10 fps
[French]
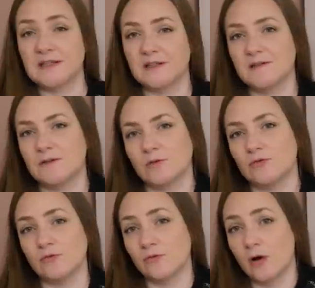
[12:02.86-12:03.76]
de risque
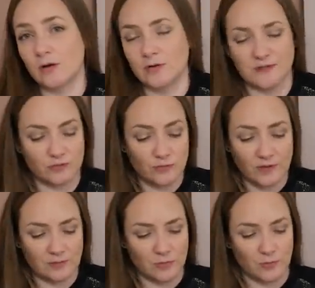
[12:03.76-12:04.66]
de voir les
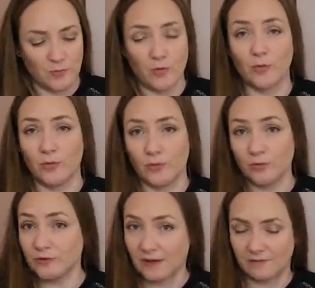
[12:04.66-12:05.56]
sous-vêtements
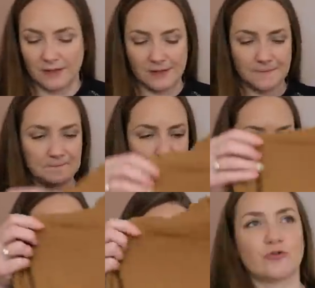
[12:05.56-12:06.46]
au travers.
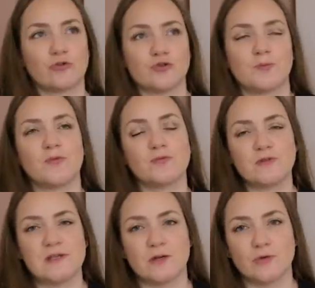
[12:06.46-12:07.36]
Ce que je peux vous
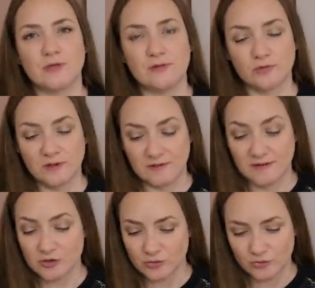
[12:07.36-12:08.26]
dire au niveau
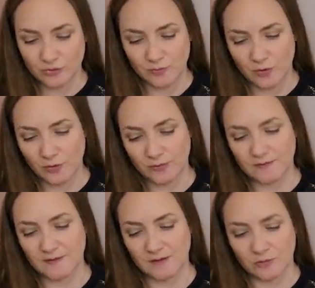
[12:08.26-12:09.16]
des ajustements,
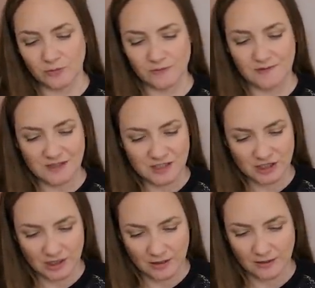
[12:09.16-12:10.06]
c'est que
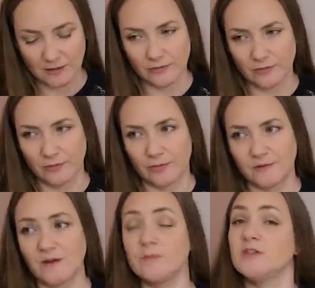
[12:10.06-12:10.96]
déjà, euh,
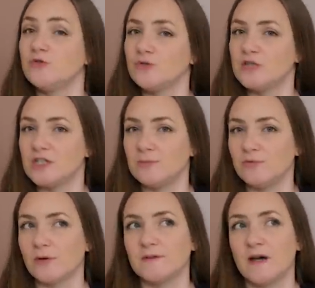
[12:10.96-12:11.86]
d'habitude chez
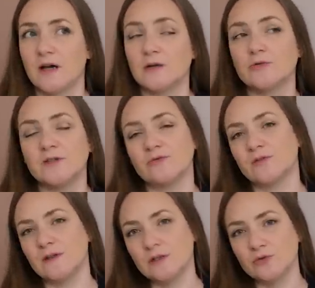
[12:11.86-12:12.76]
Burda, au
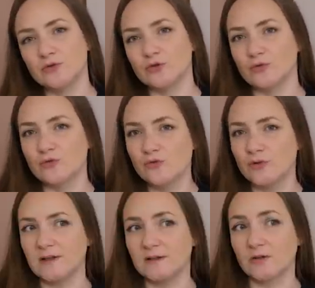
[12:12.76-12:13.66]
niveau des hauts, je couds
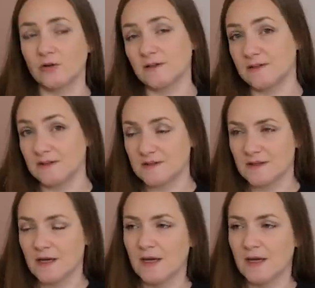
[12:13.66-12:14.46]
des 36.